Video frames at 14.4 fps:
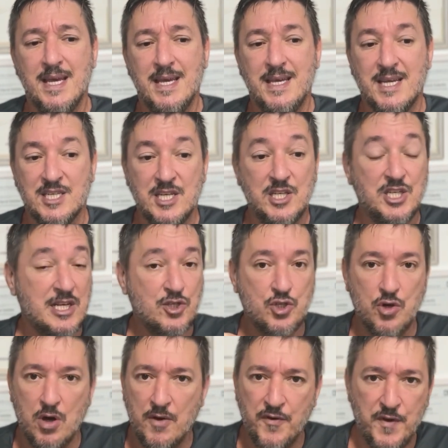E a gente já
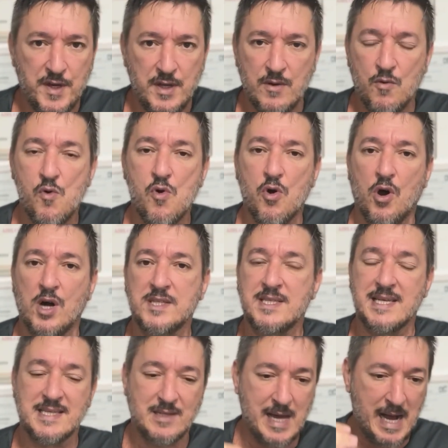sofre com
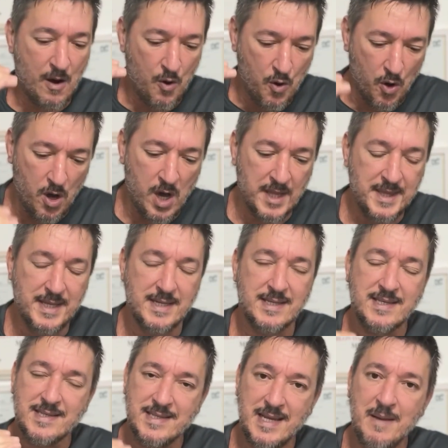cortes. A corda
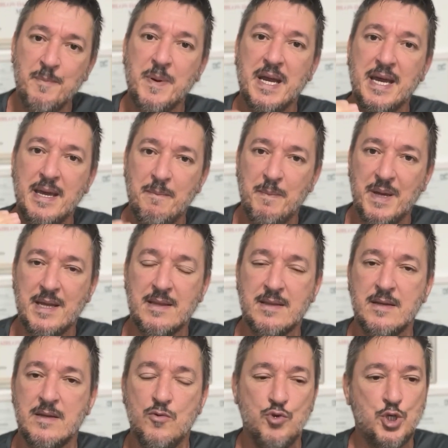sempre arrebenta
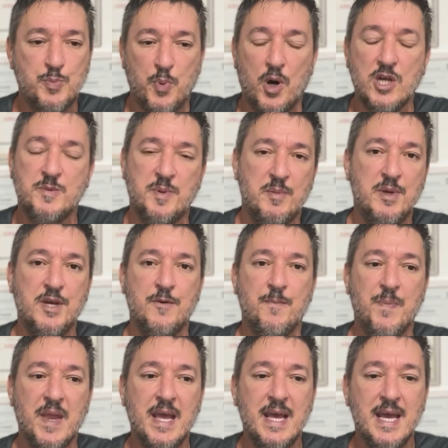esporte primeiro.
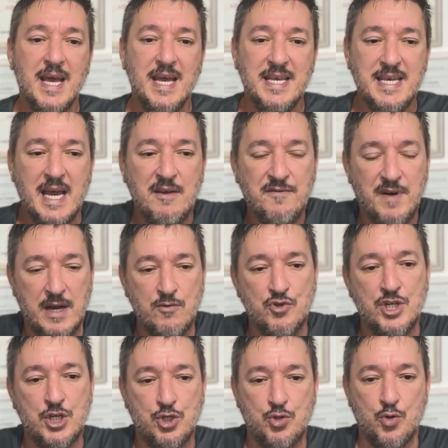E aí vai um
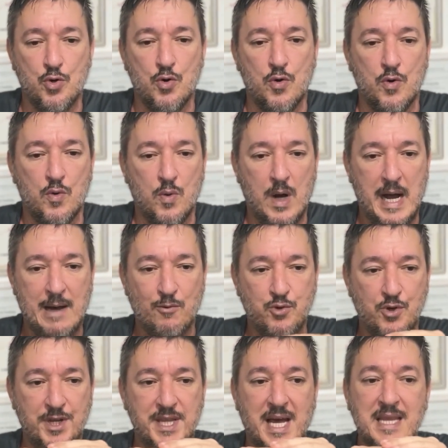gestor, a
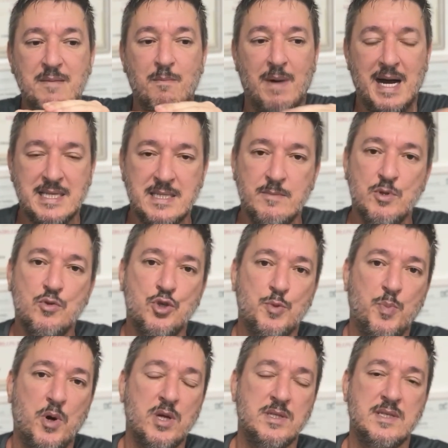autoridade máxima do
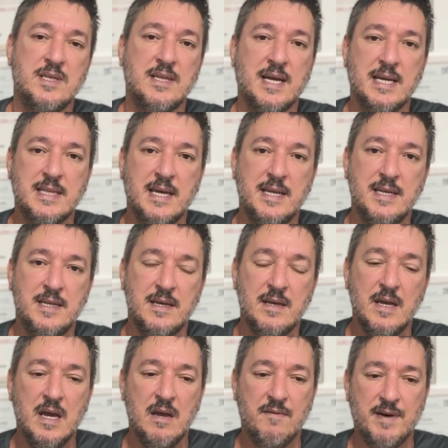esporte de Santa Catarina,
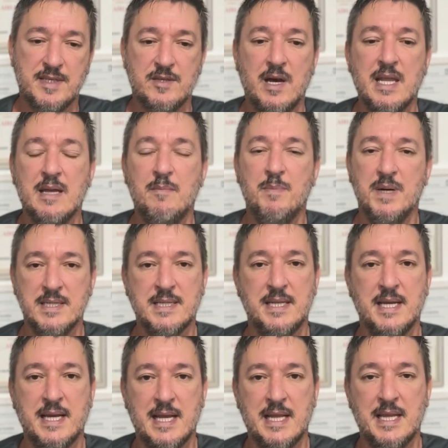fazer uma lambança
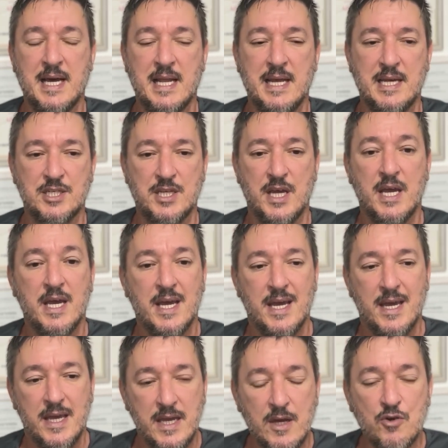naquela na leste.
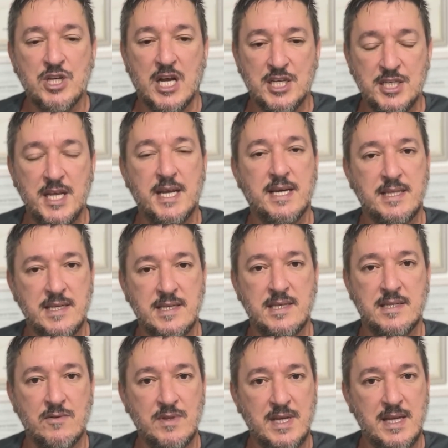Eu já achei que a
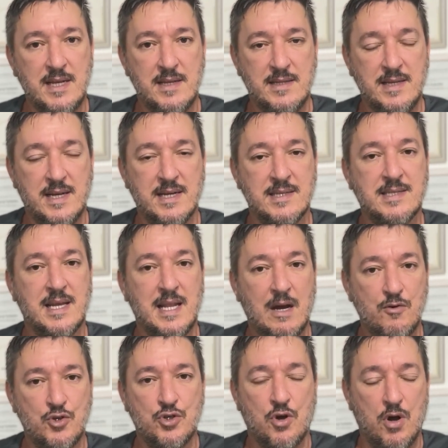decisão dele de cancelar
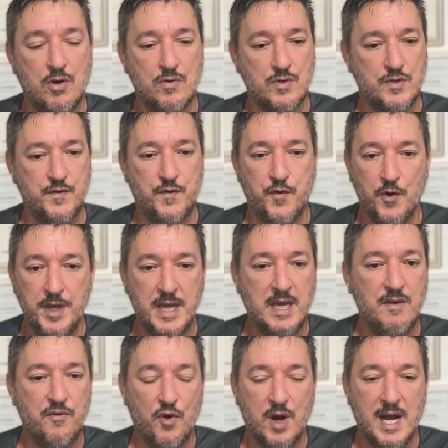os jogos foi
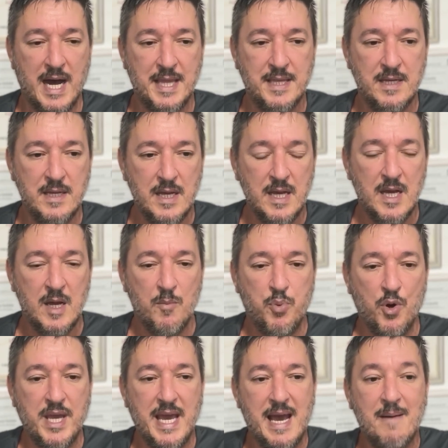equivocada
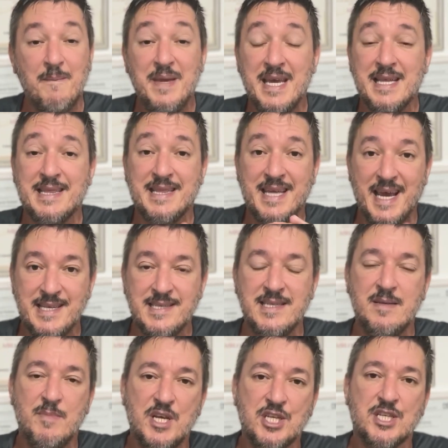porque é a minha tese de
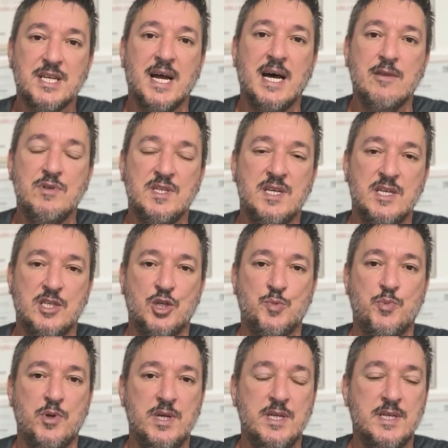mestrado em ciências
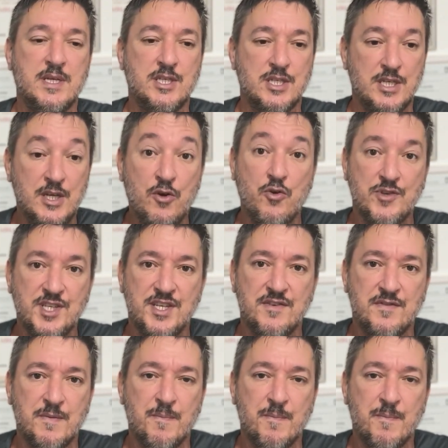políticas, inclusive.